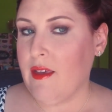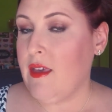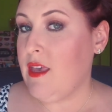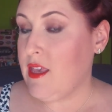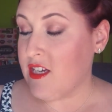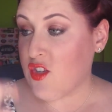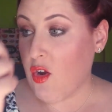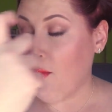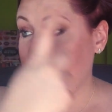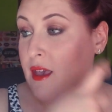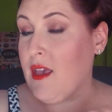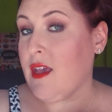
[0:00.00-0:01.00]
y ya solo
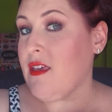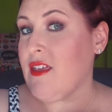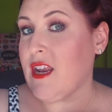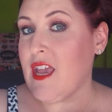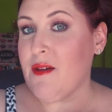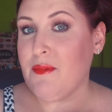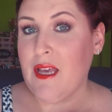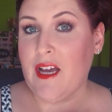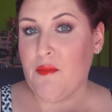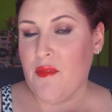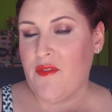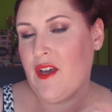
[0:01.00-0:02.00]
me quedaría aplicar
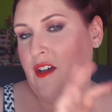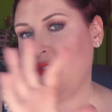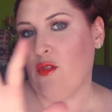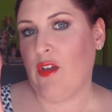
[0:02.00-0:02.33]
mi fijador,